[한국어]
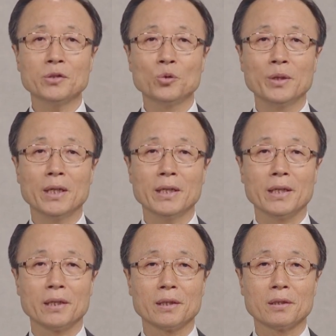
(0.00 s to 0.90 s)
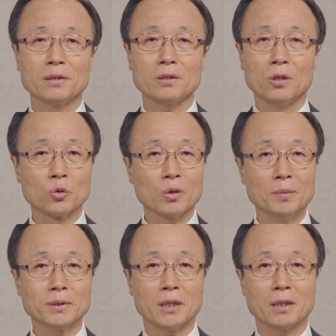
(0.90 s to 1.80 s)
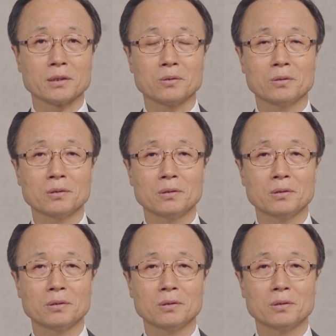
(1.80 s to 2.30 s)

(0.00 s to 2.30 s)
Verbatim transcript: 교회 안에 거룩함이 사라지고